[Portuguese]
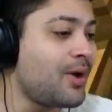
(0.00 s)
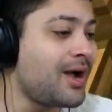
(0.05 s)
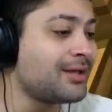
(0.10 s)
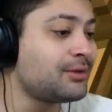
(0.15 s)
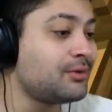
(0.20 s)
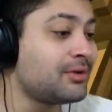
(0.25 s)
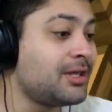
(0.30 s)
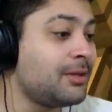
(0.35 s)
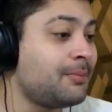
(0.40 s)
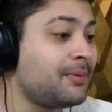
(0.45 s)

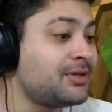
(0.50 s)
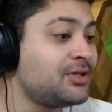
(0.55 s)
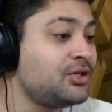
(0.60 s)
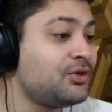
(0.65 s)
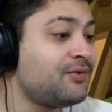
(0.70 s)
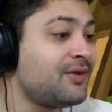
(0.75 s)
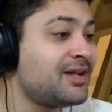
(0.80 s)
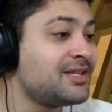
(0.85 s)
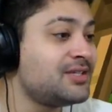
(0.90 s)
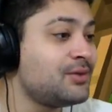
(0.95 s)
quatro aqui pra
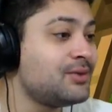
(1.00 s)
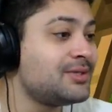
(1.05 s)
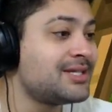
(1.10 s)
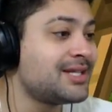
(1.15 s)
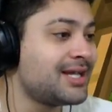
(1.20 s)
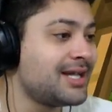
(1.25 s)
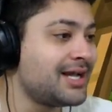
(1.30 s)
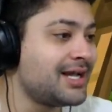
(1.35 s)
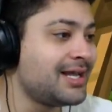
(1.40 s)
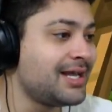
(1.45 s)
gente fazer o
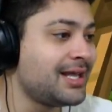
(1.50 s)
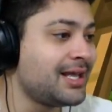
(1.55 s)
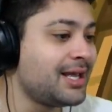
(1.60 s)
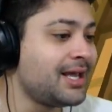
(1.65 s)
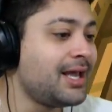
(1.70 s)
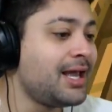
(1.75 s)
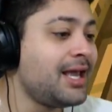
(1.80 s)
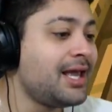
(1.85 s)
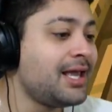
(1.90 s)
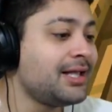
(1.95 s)
scanner.
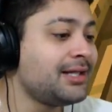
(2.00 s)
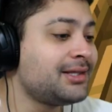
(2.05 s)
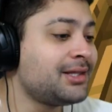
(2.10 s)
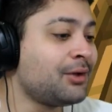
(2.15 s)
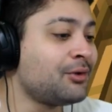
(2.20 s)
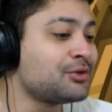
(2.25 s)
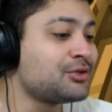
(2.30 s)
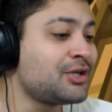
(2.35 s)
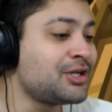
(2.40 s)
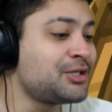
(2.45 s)
Então,